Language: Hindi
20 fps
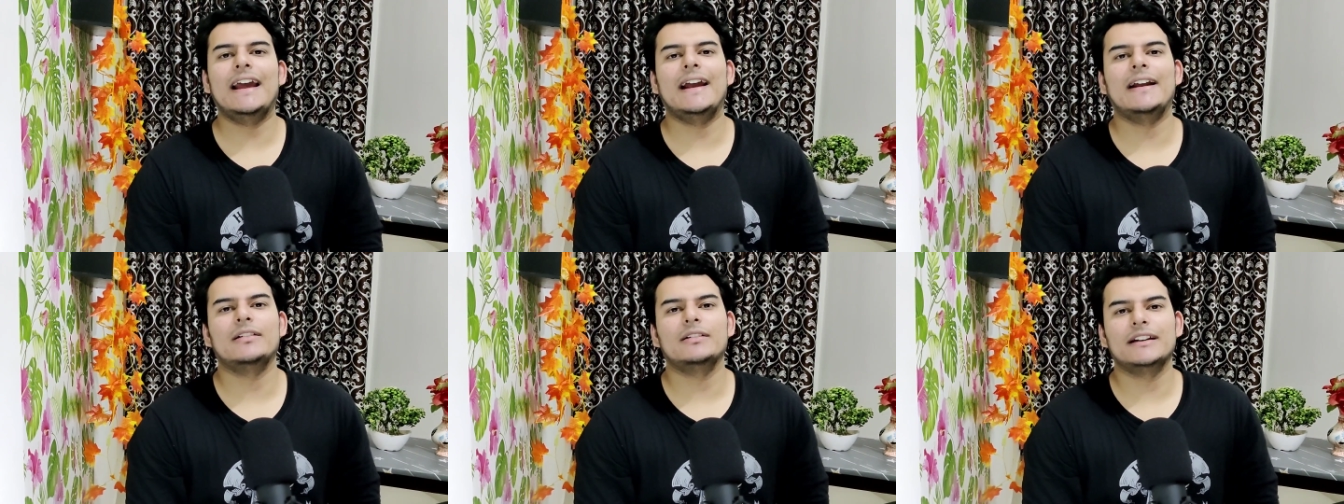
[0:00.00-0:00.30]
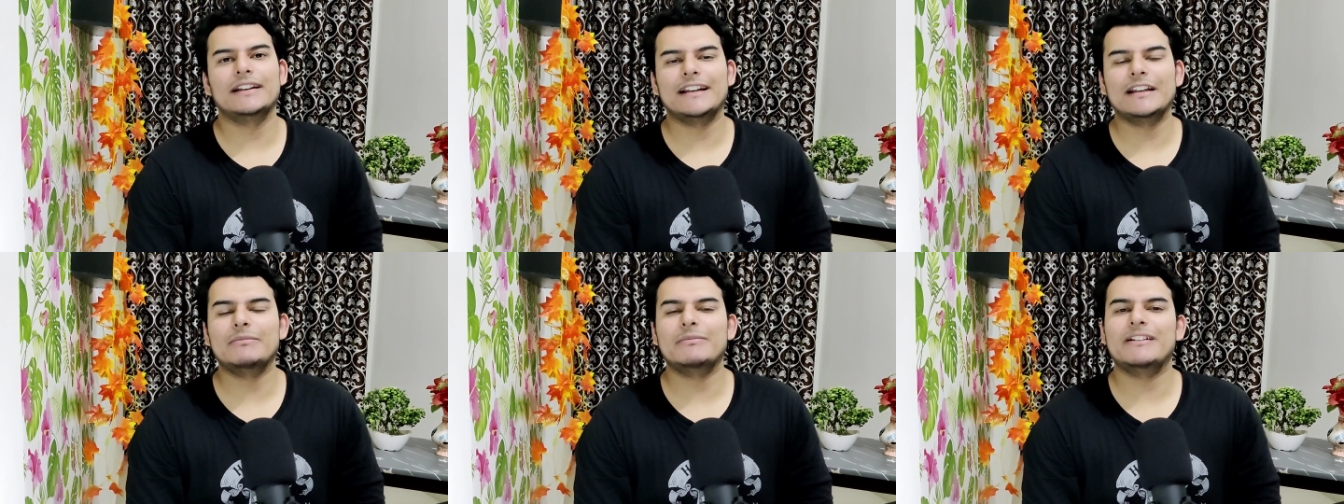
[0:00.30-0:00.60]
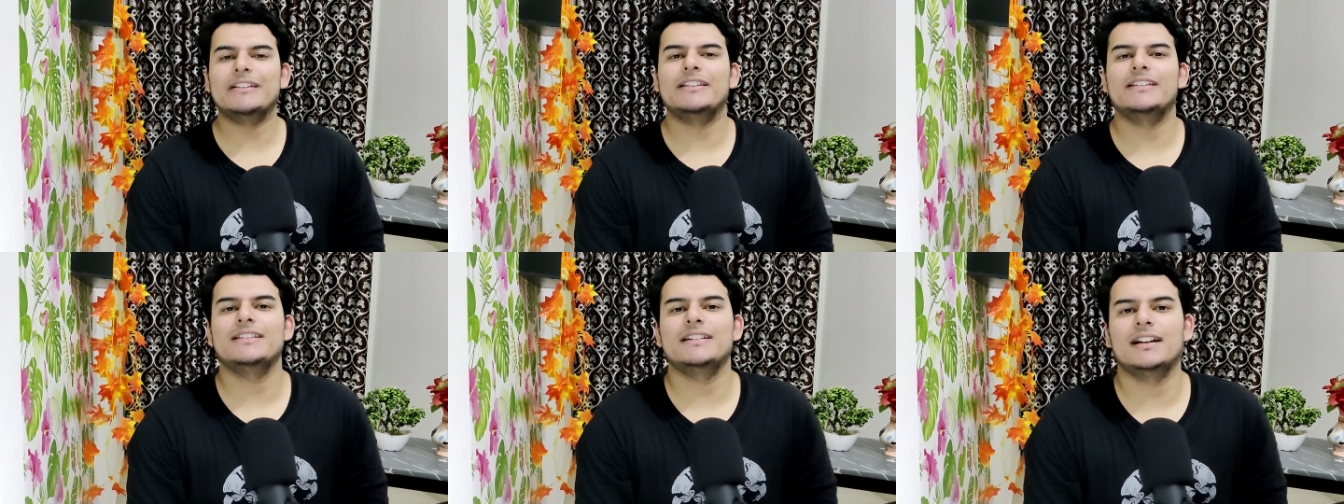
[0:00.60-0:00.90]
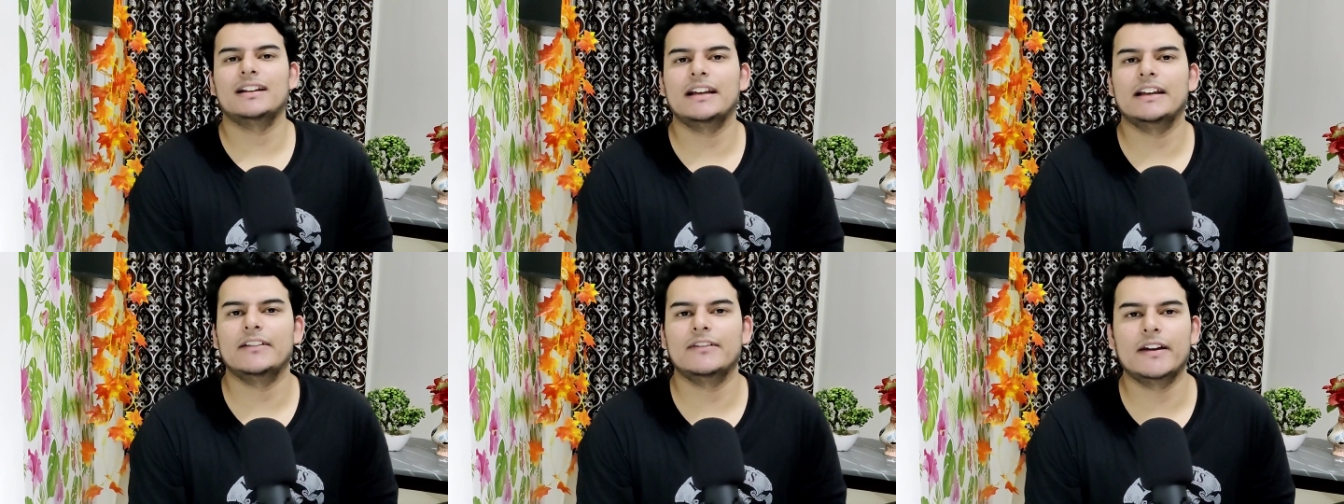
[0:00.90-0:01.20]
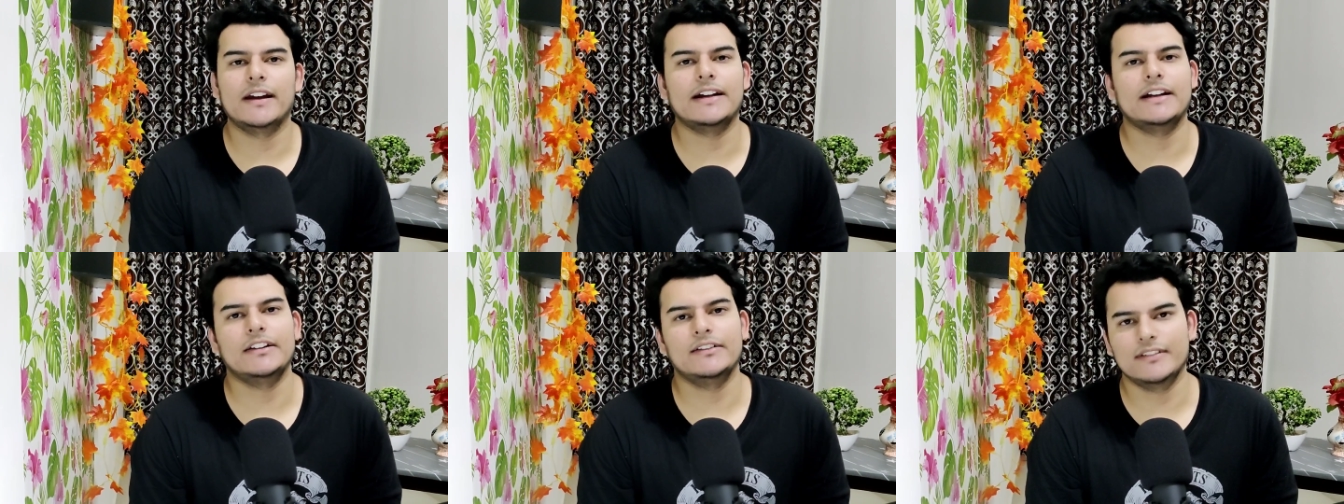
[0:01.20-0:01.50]
एंड क्रीम इतनी ज़्यादा
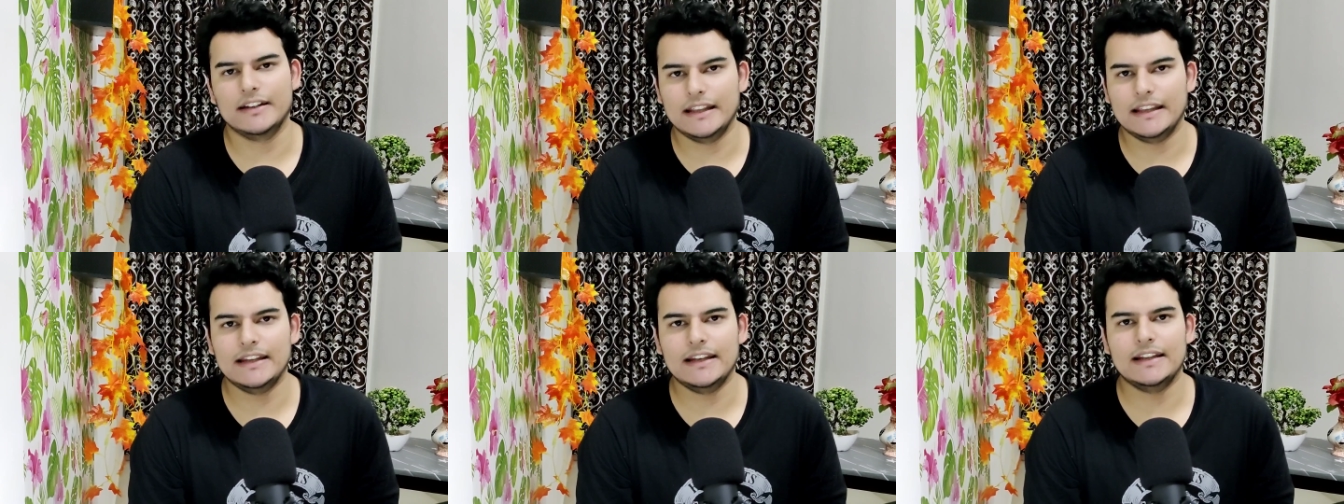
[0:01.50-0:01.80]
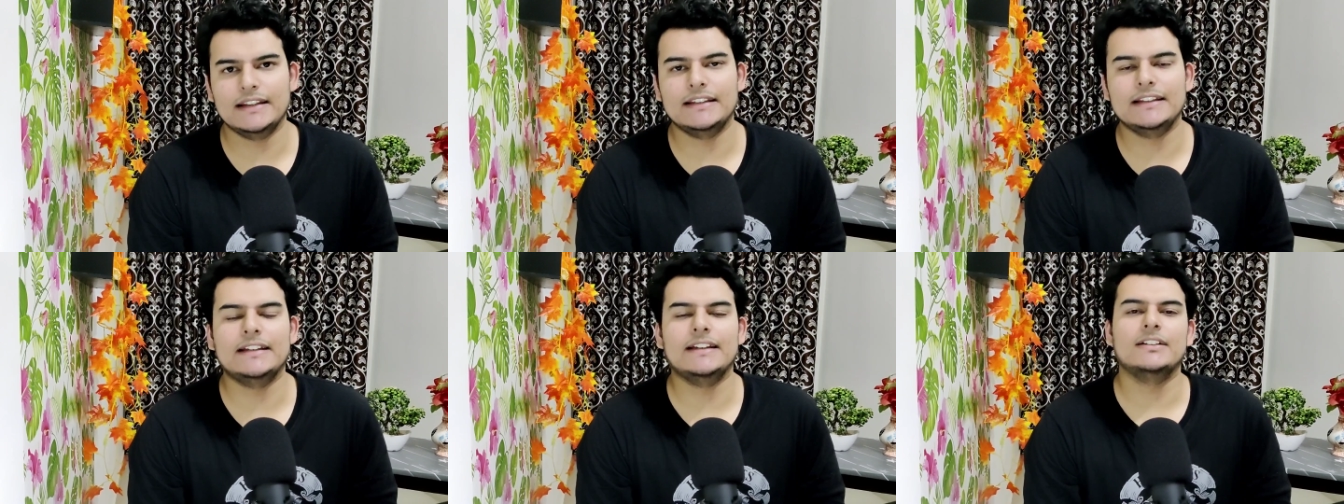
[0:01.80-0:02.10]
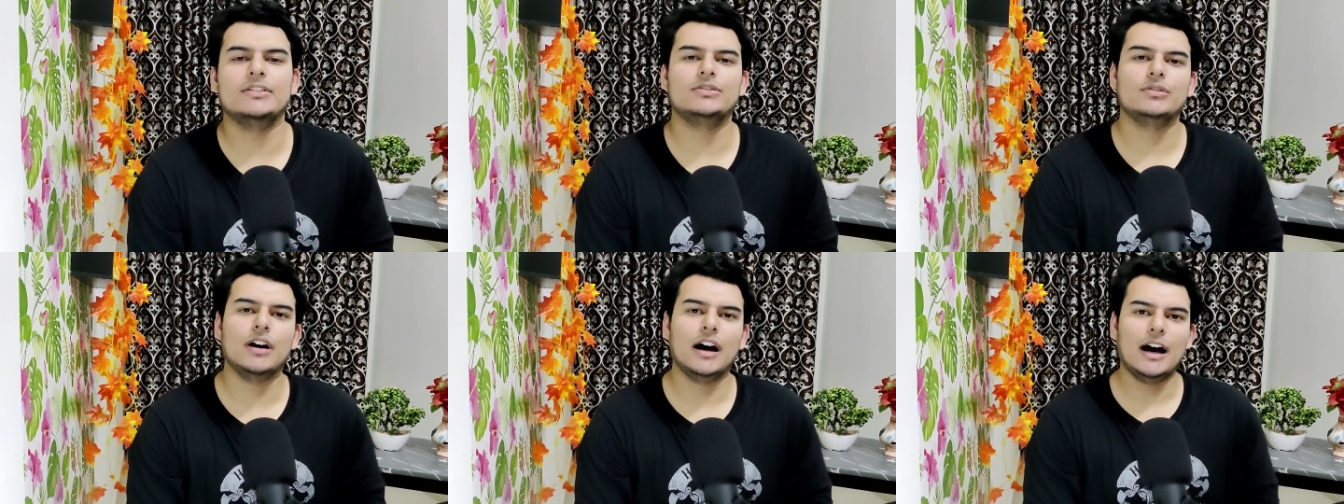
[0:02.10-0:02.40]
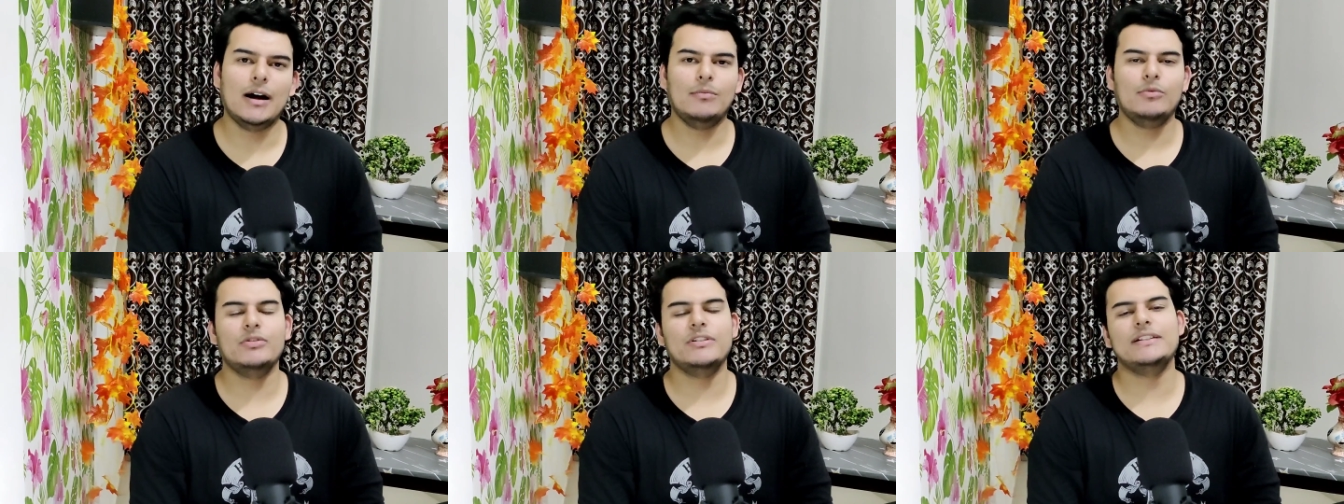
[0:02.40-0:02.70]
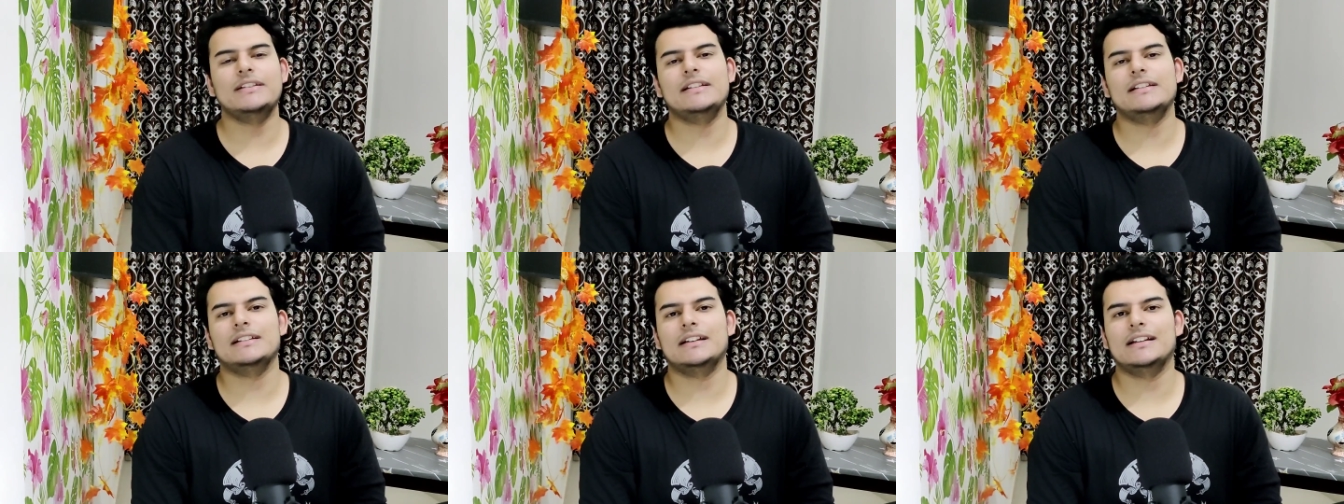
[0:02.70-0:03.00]
इफेक्टिव नहीं रहती है सो आपको
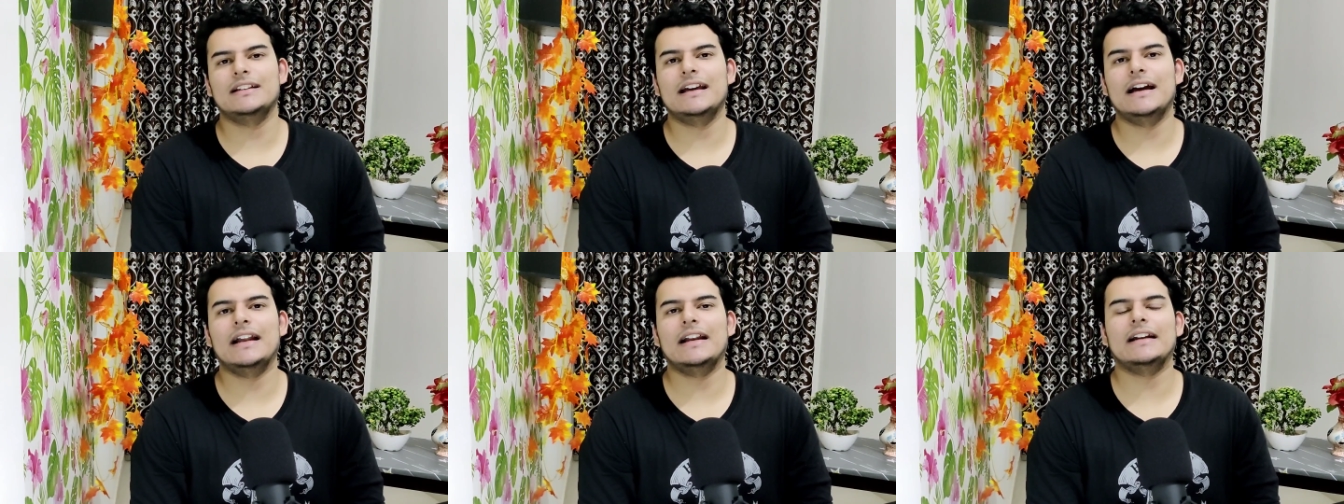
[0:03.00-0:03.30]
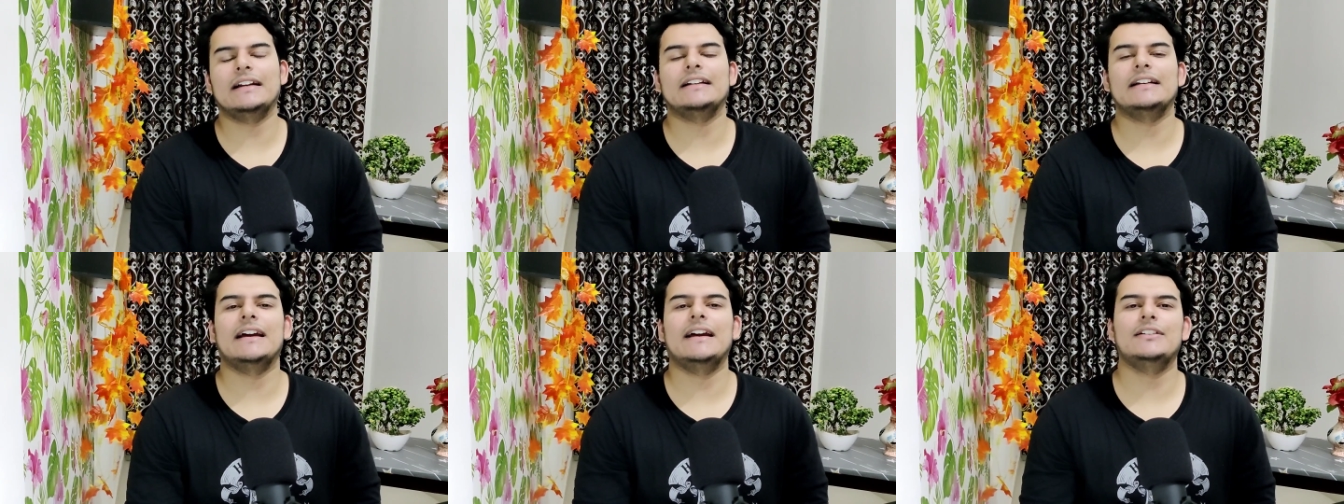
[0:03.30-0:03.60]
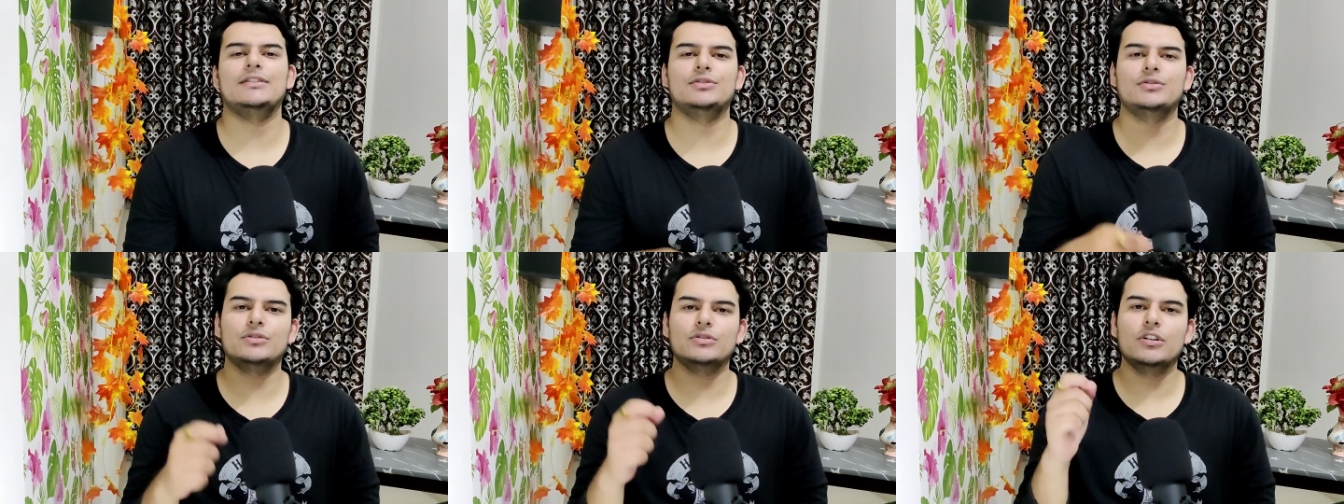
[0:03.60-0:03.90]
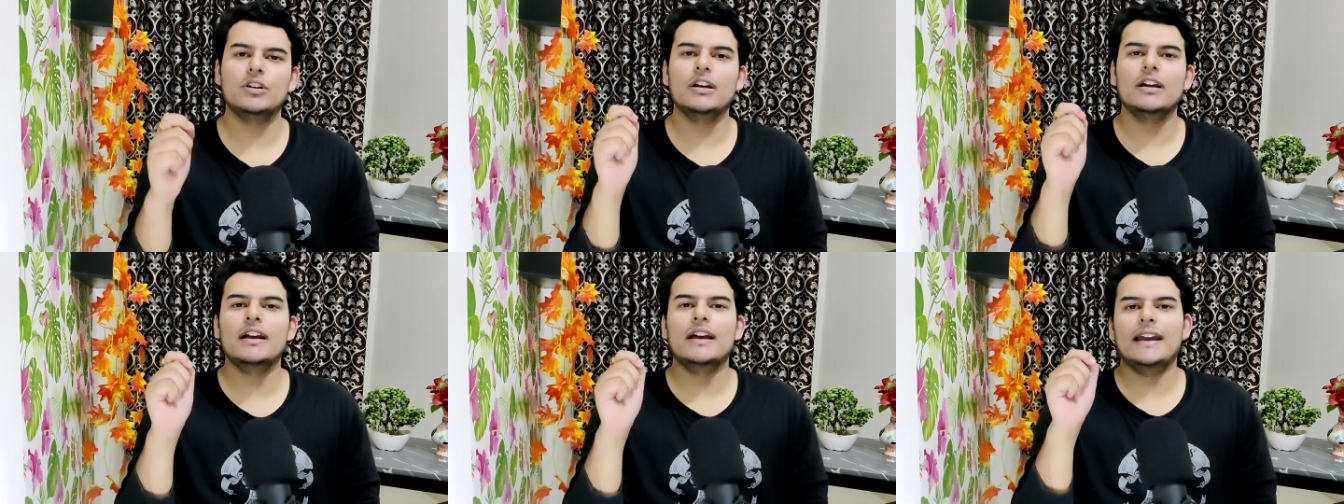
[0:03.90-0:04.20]
इस चीज़ का ध्यान रखना है सो